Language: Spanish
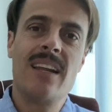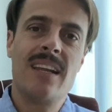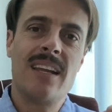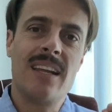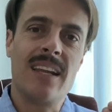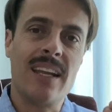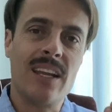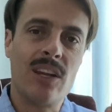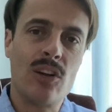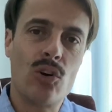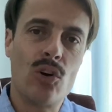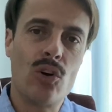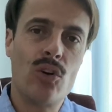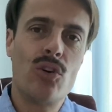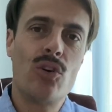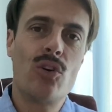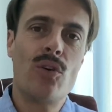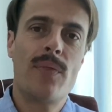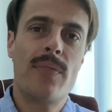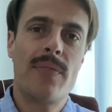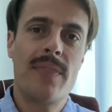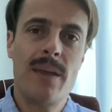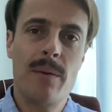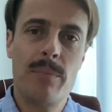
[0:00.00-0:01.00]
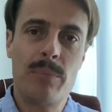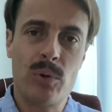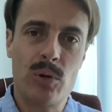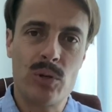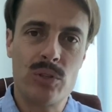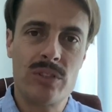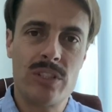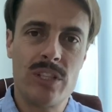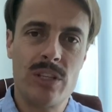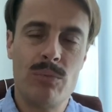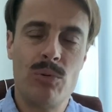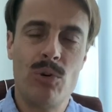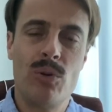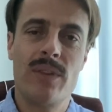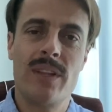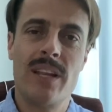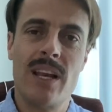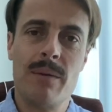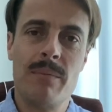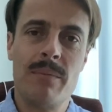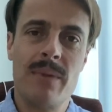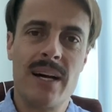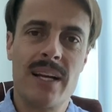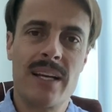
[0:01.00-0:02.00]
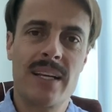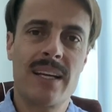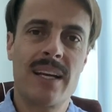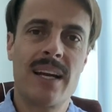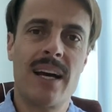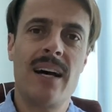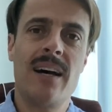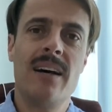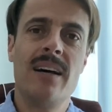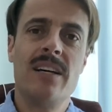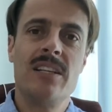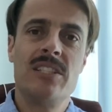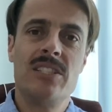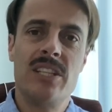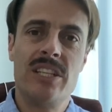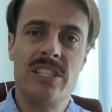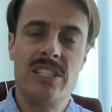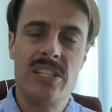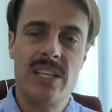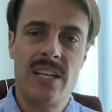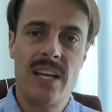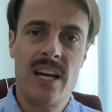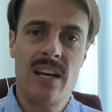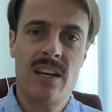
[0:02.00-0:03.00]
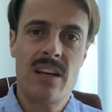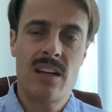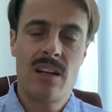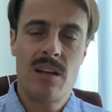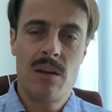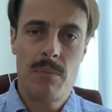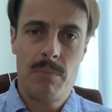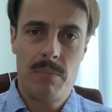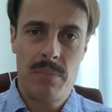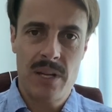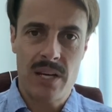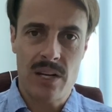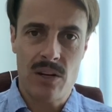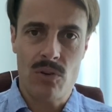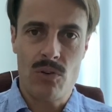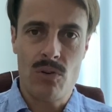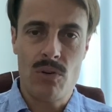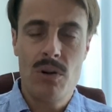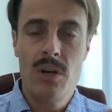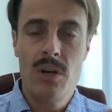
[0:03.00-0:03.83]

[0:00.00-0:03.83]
icono deportivo de la marca de Gerard Perregaux.